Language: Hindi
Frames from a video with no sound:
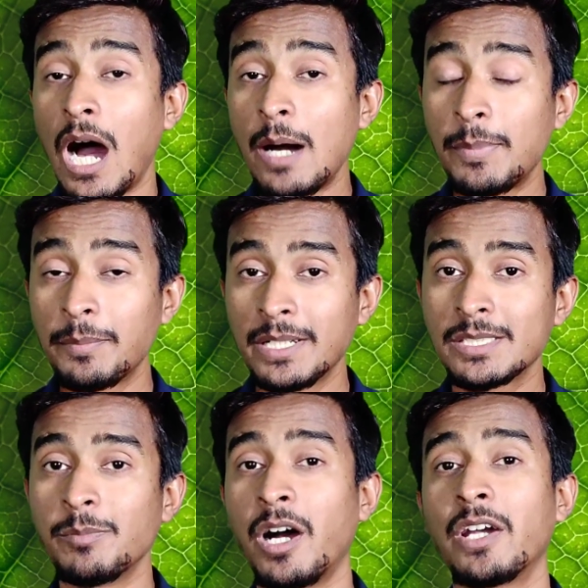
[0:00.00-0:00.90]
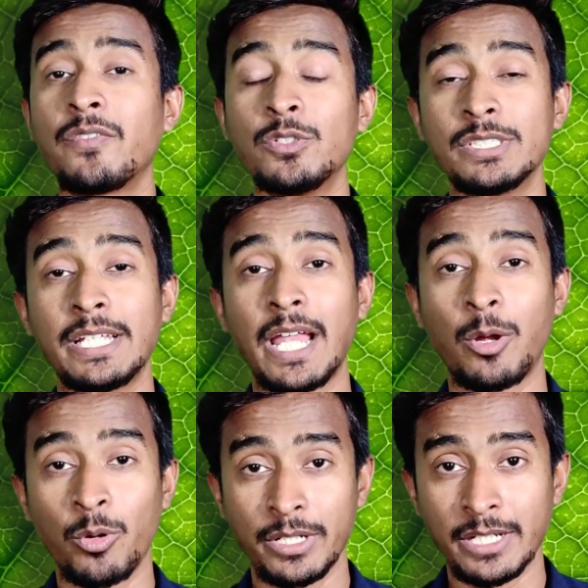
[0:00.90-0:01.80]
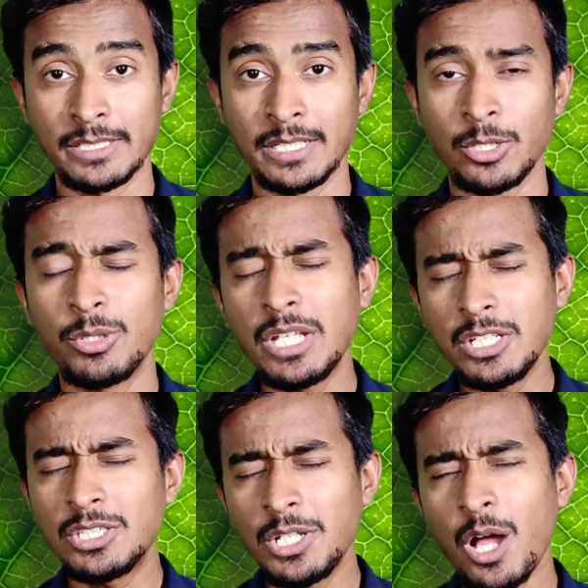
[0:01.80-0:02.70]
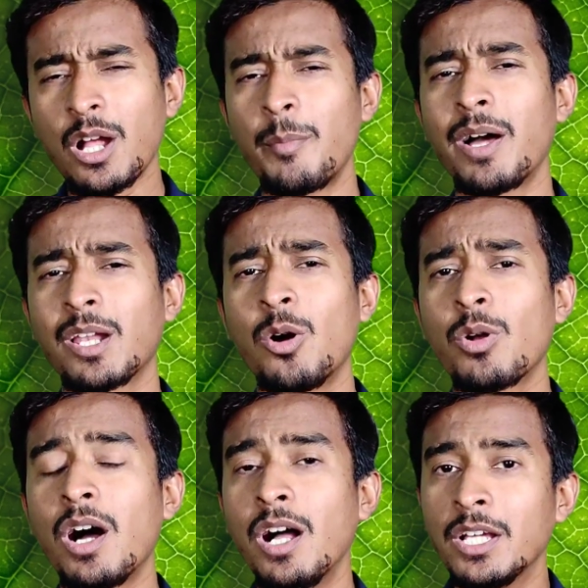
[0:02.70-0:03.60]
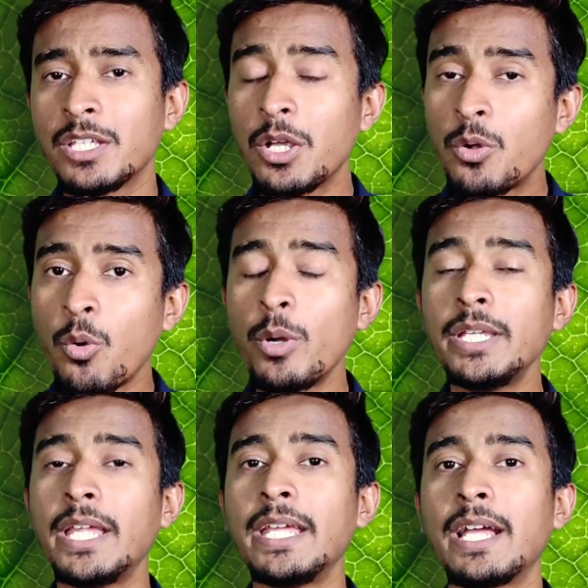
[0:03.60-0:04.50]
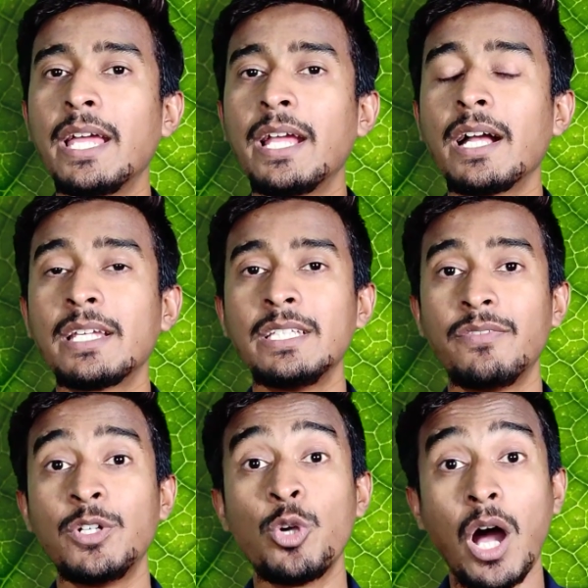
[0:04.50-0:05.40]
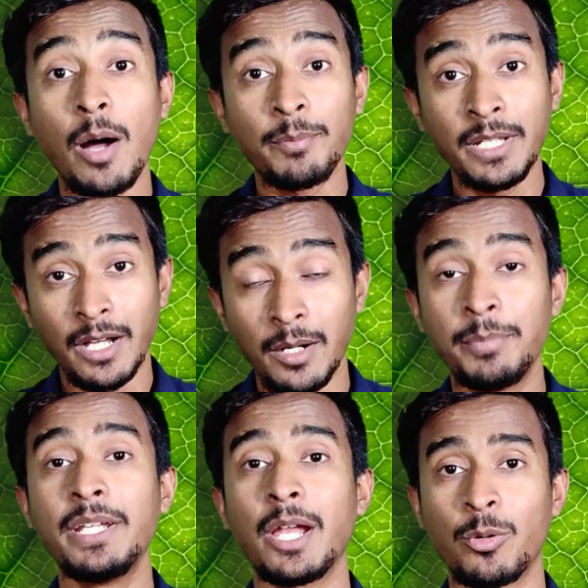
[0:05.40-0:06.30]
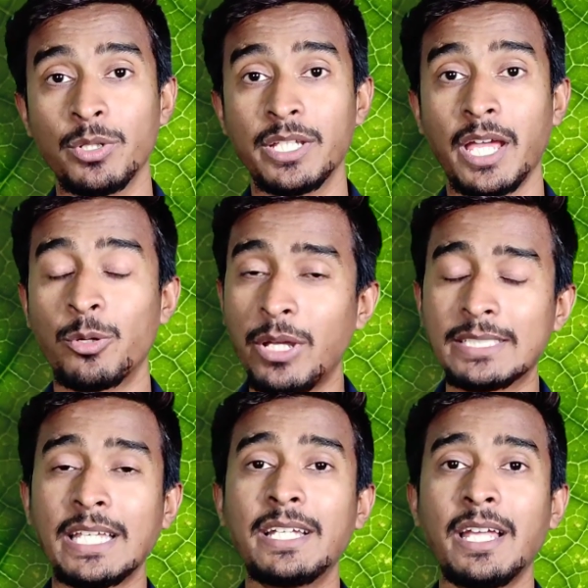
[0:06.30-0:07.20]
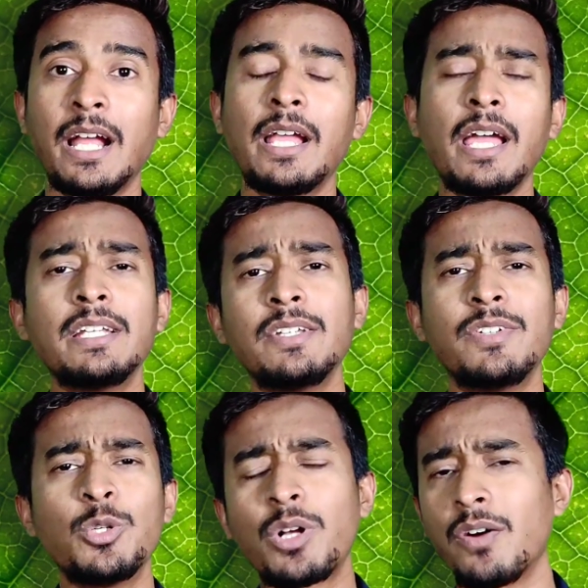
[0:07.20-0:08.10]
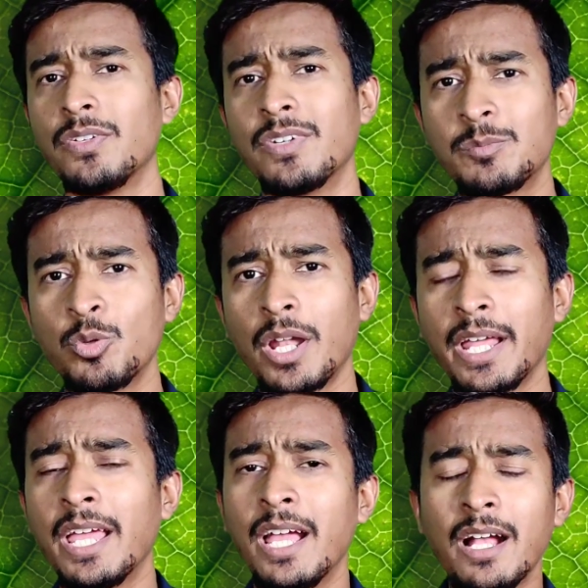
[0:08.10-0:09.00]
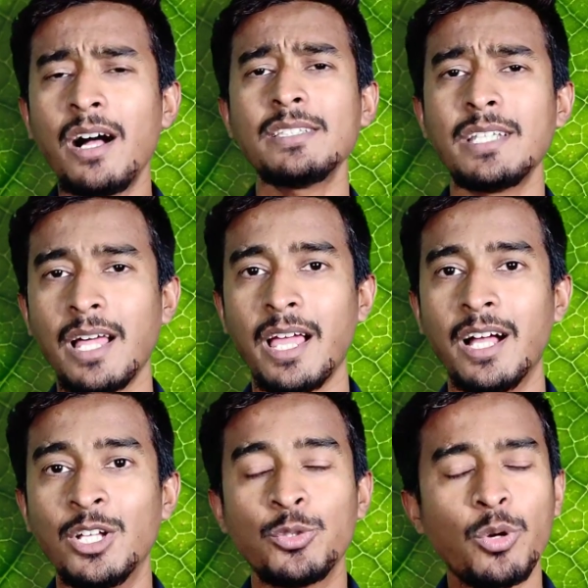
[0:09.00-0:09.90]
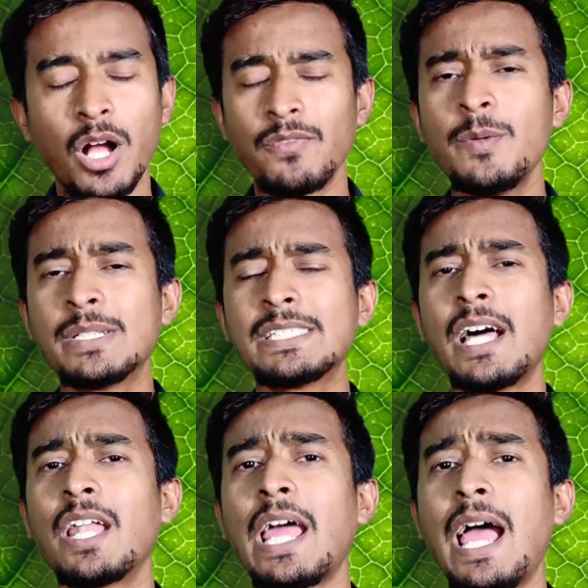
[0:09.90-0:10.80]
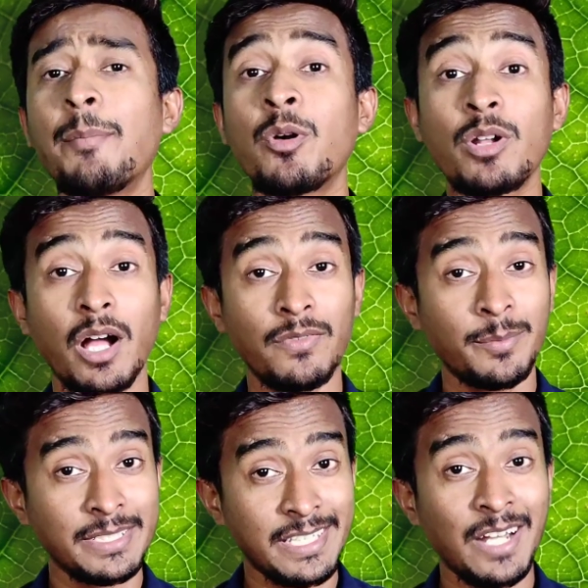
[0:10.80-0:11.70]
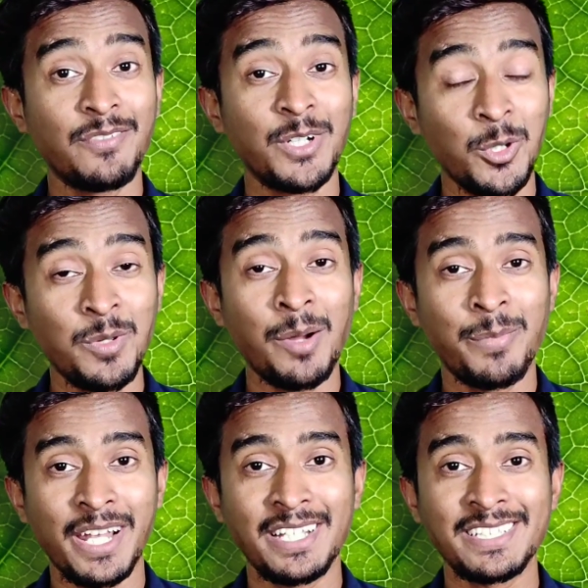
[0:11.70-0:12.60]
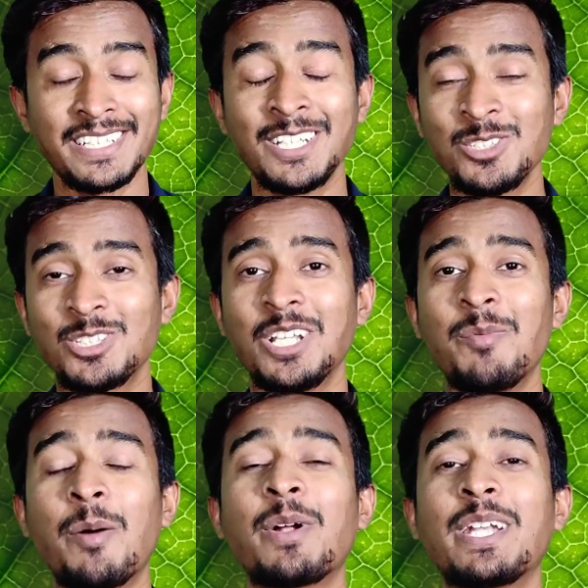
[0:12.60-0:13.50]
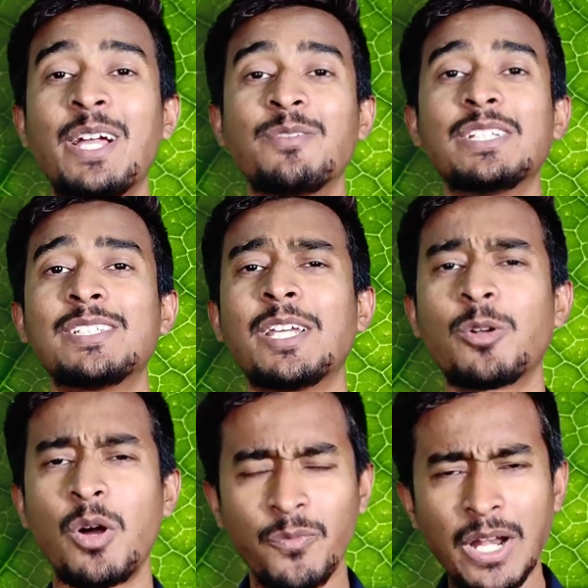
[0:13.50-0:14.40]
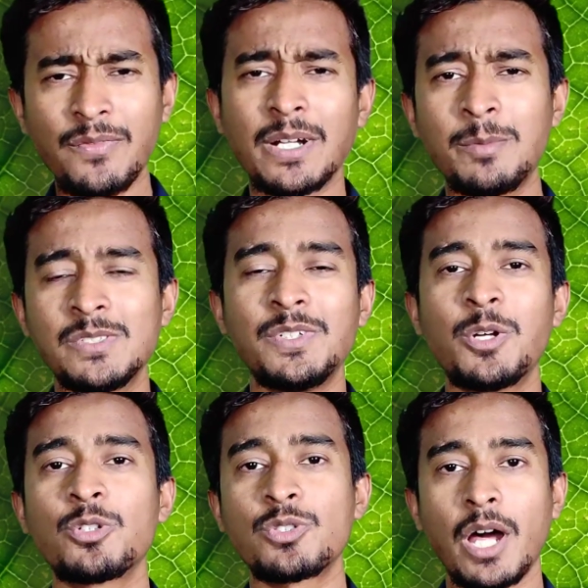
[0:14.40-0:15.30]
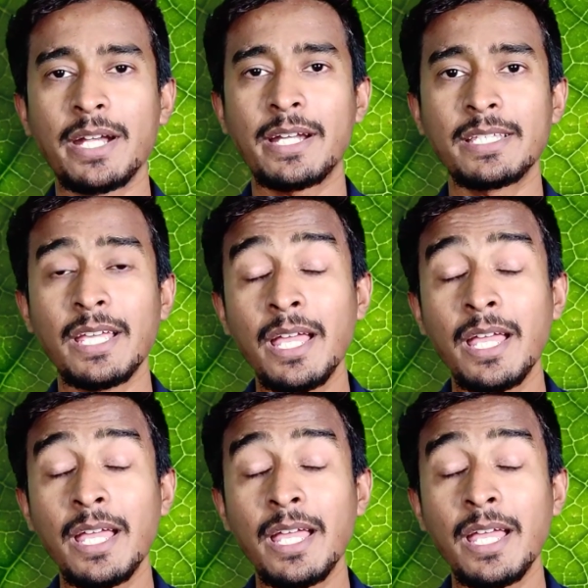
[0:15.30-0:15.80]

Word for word: आप अपने स्मार्टफोन से रिकॉर्ड कर सकते हैं और ये इतना कमाल का होगा कि कोई नहीं कहेगा कि ये वीडियो आपने अभी रिकॉर्ड किया है कोई ऐसा ही कहेगा कि यार ये वीडियो काफ़ी वक्त पुराना है कहाँ से लाया तो काफ़ी मज़ेदार ऐप है और काफ़ी मज़ेदार वीडियो भी आप बना सकते हैं तो चलिए मैं आपका टाइम वेस्ट नहीं करूँगा फटाफट हम इस वीडियो को स्टार्ट करते